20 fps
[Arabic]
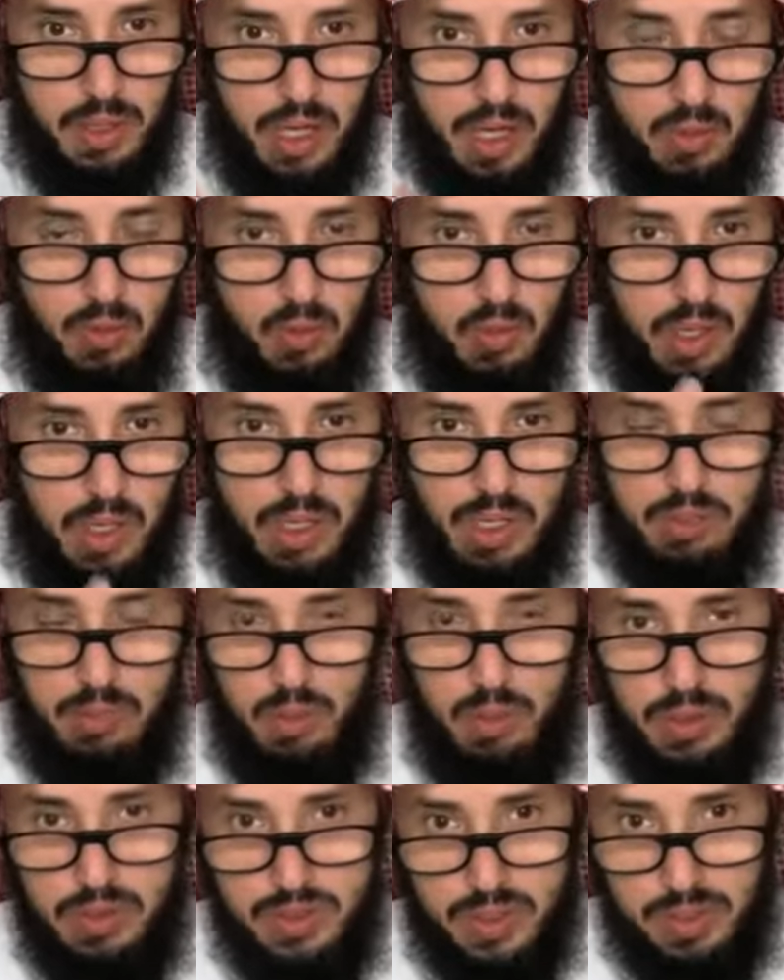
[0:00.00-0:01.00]
أو
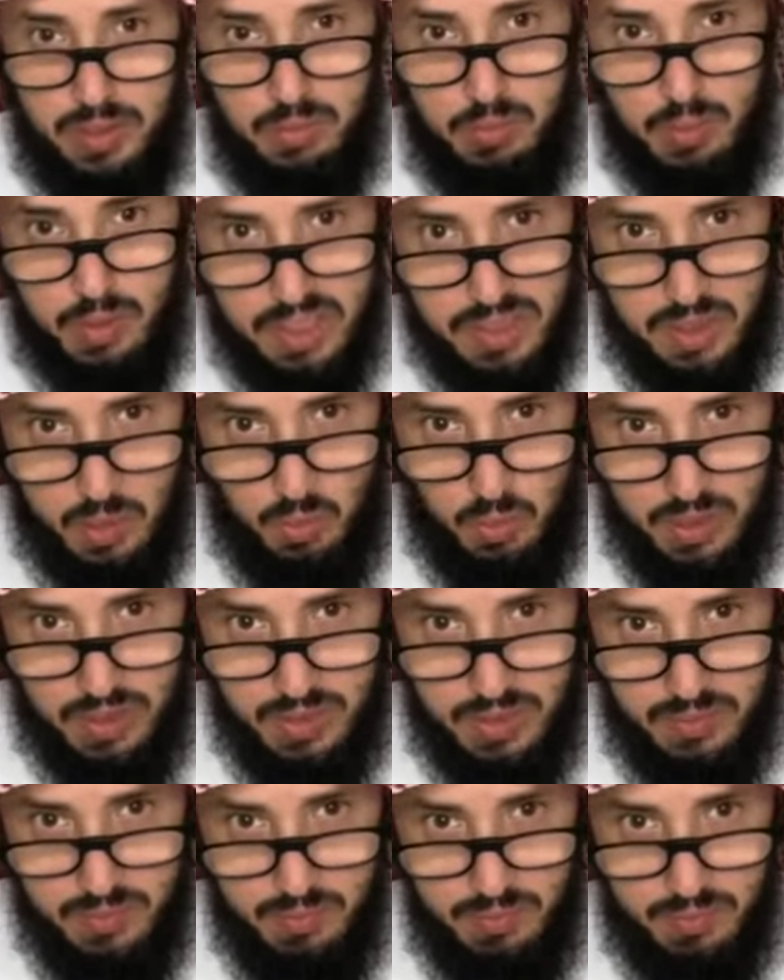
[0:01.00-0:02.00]
المحصن المتزوج
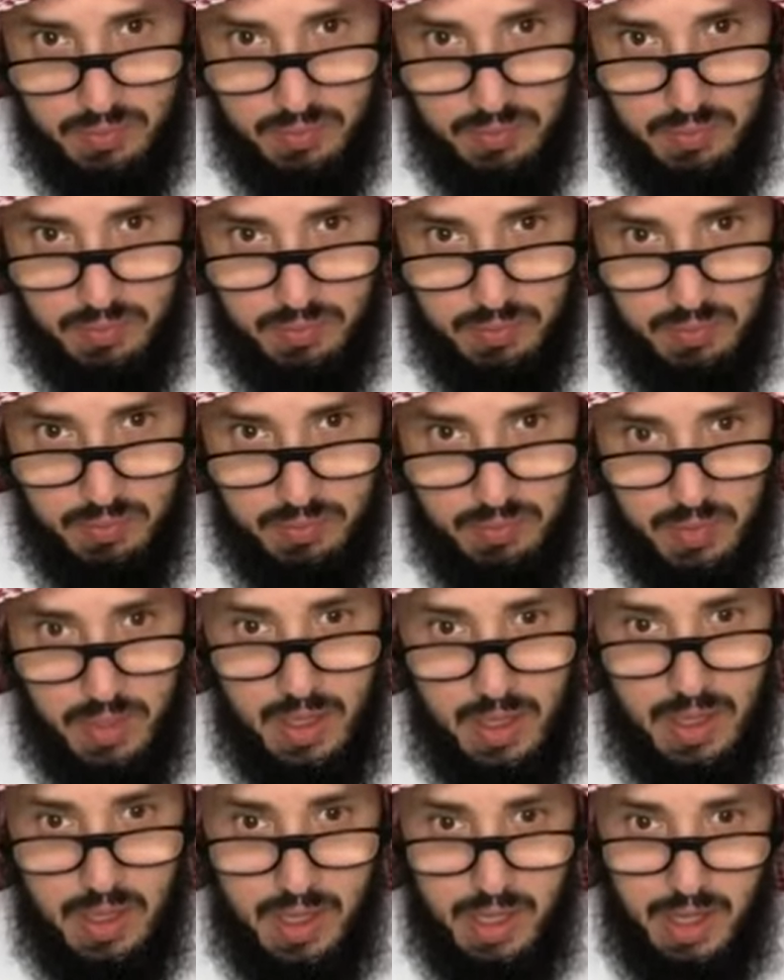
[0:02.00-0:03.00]

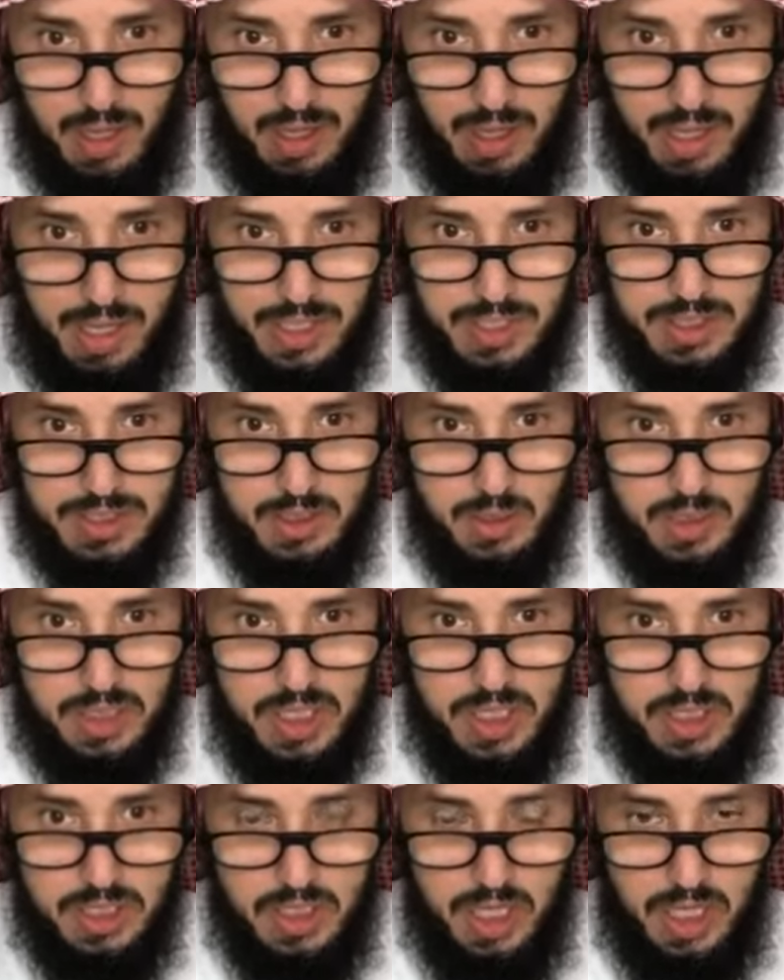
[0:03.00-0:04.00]
الله عز
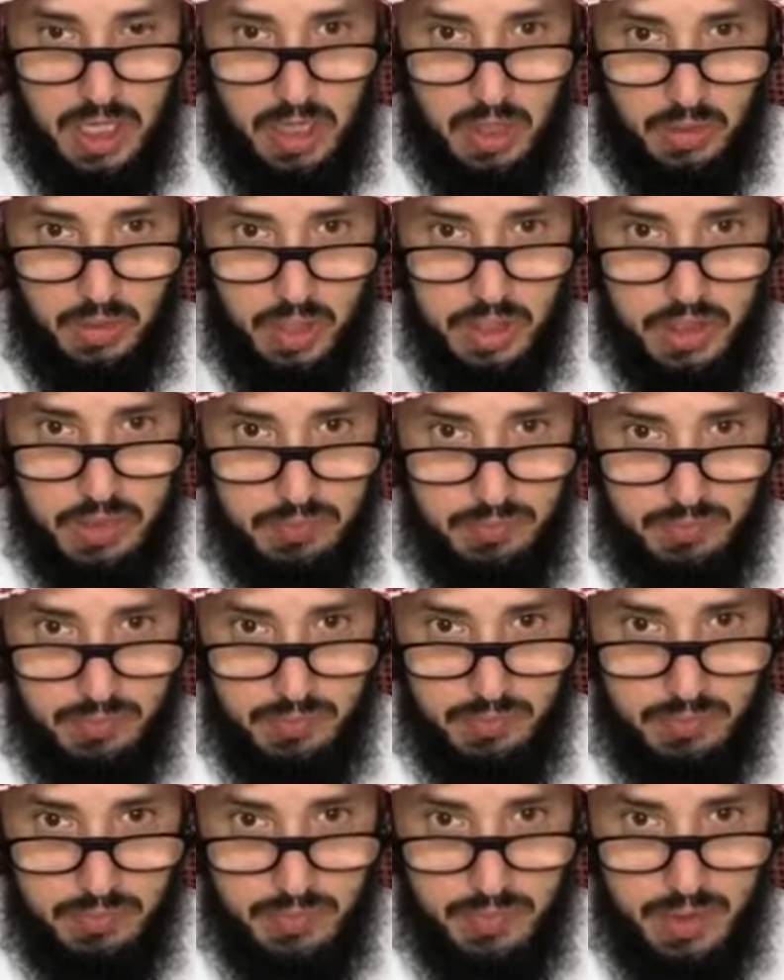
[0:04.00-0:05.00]
وجل جعل الرجم
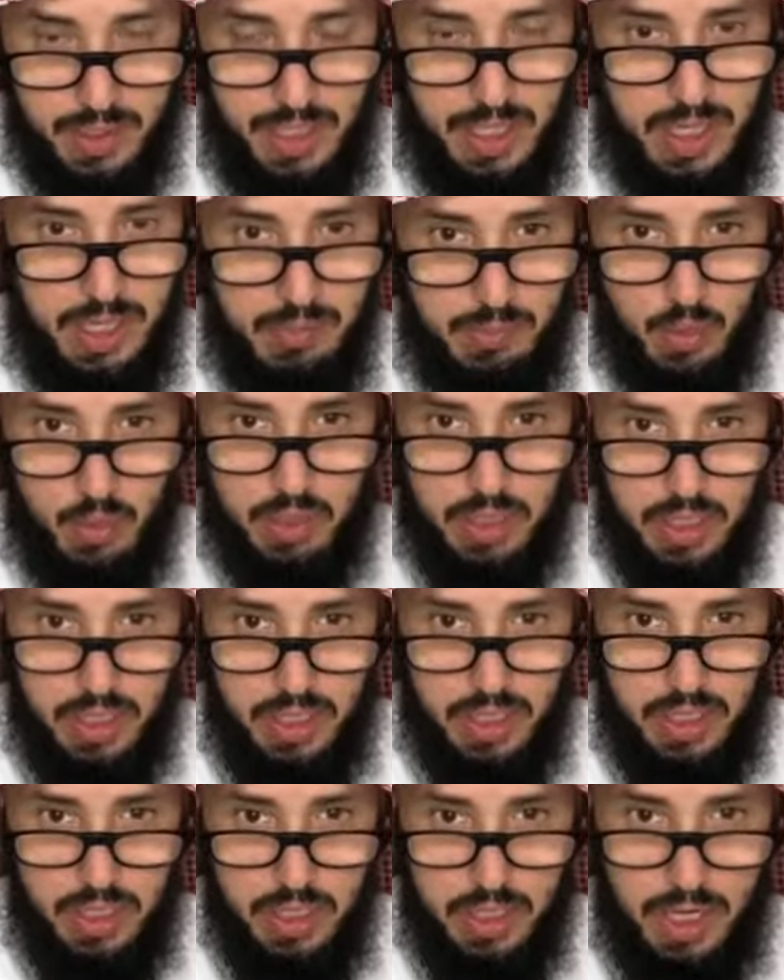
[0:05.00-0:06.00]
إلى الموت
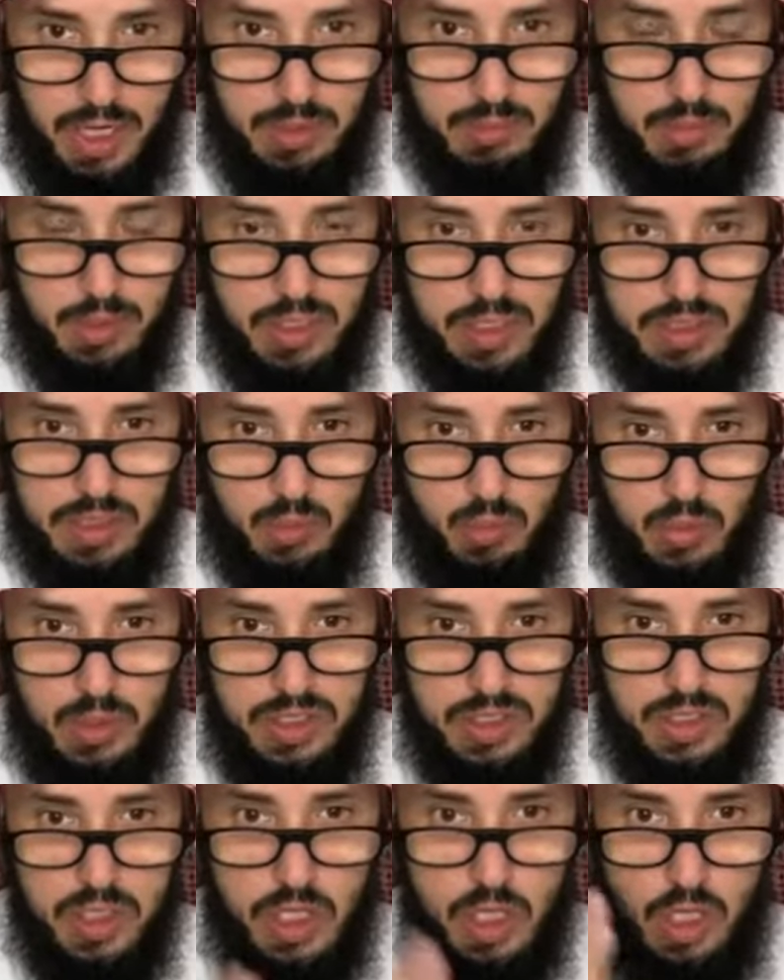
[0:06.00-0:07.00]

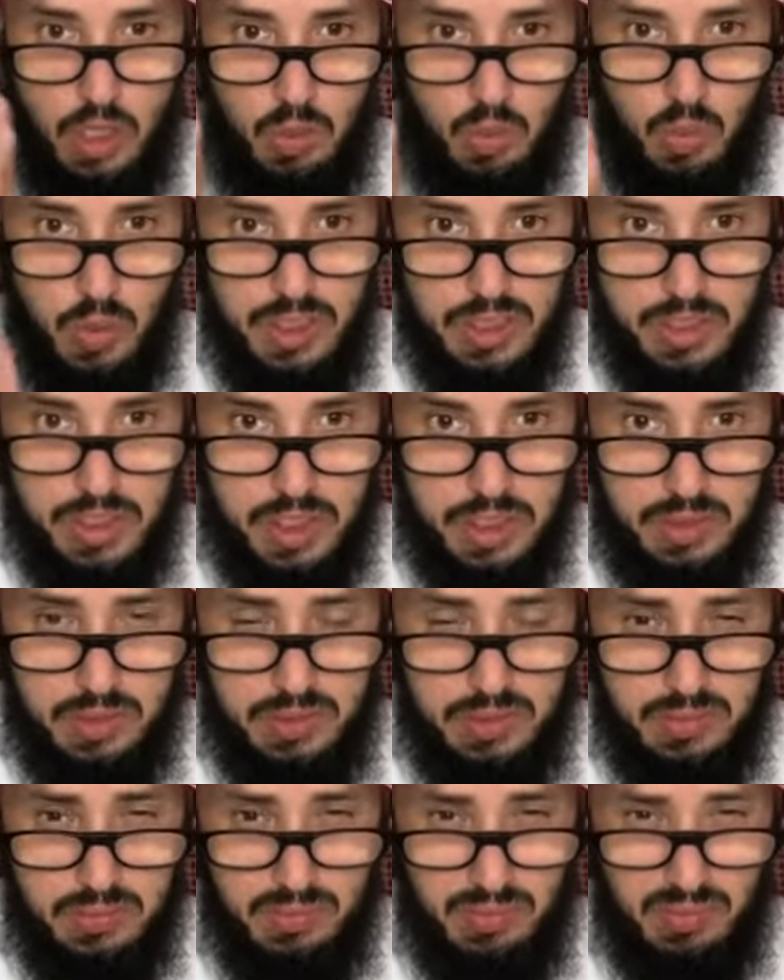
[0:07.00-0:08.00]
للمتزوج
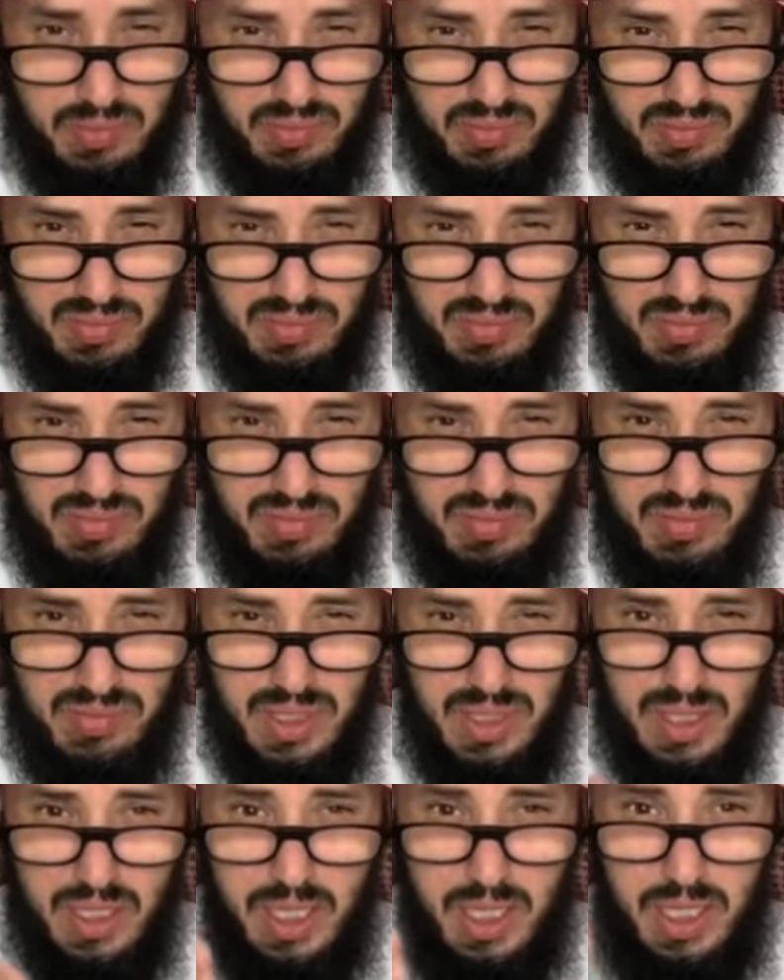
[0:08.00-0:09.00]
والجلد
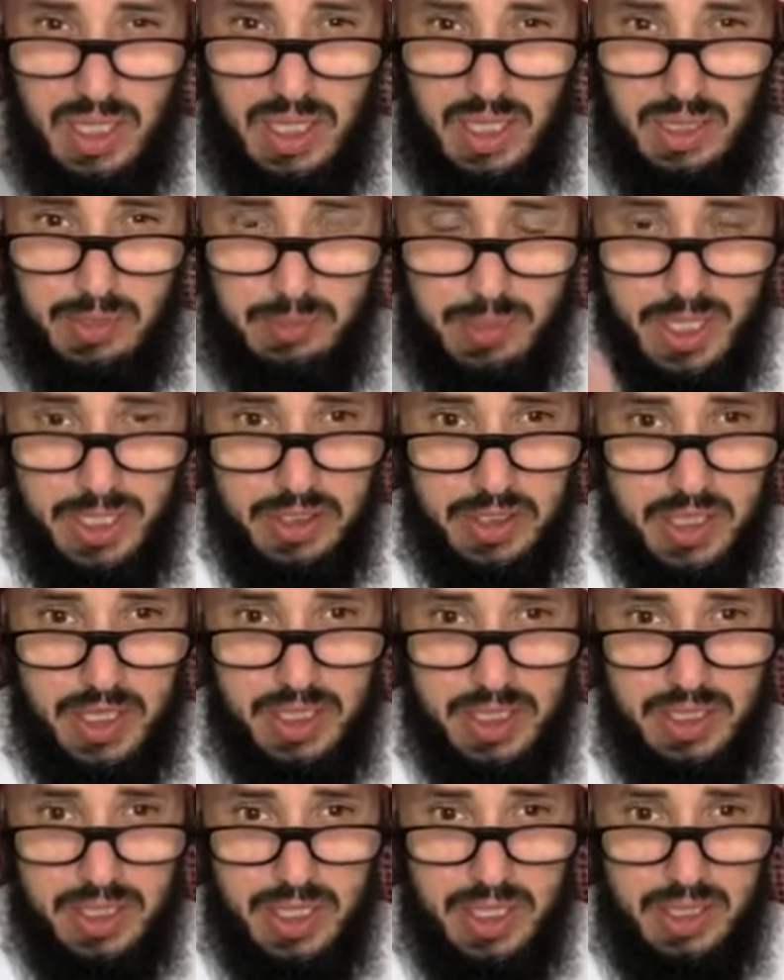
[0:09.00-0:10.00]
آه، مئة
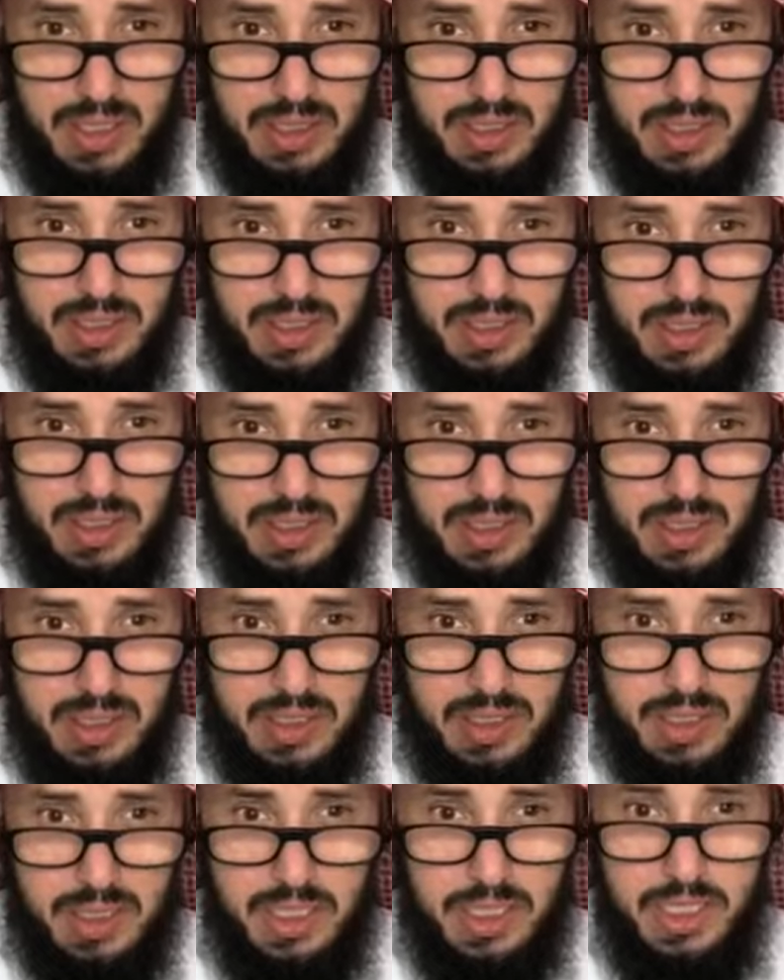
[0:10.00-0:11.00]
جلدة
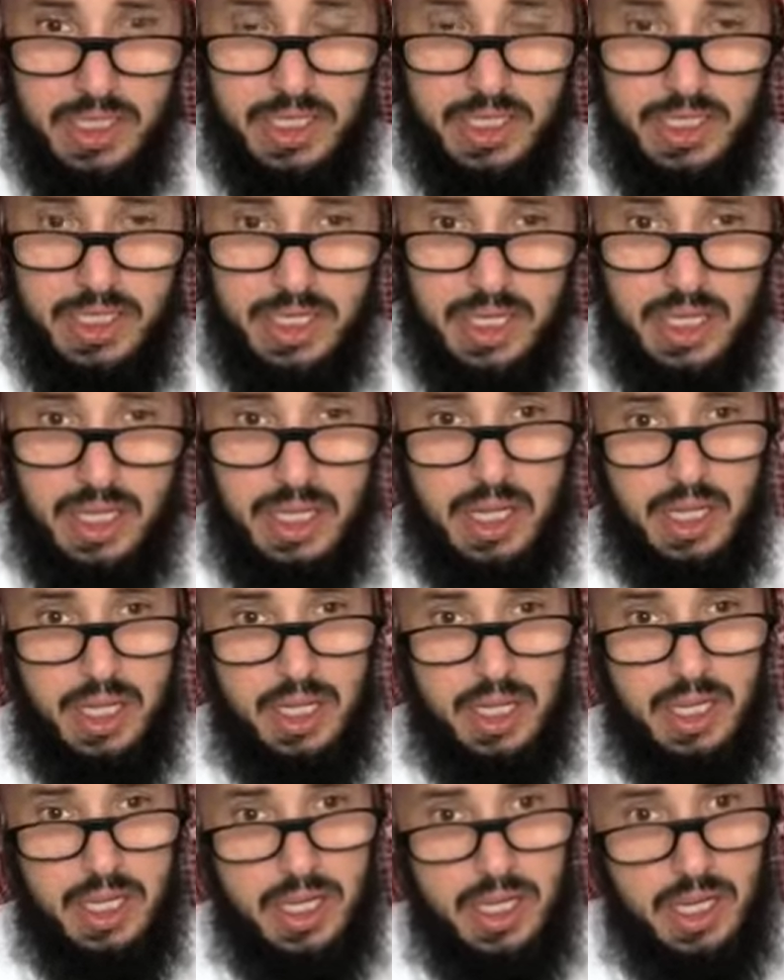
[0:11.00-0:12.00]
آه،
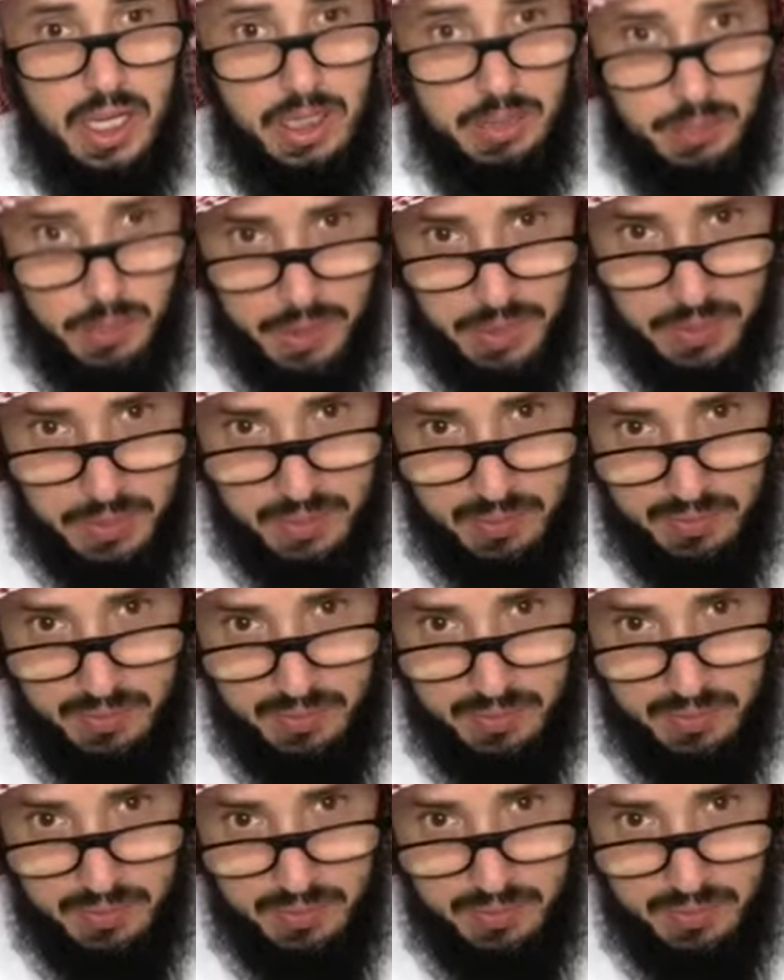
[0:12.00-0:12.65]
للبكر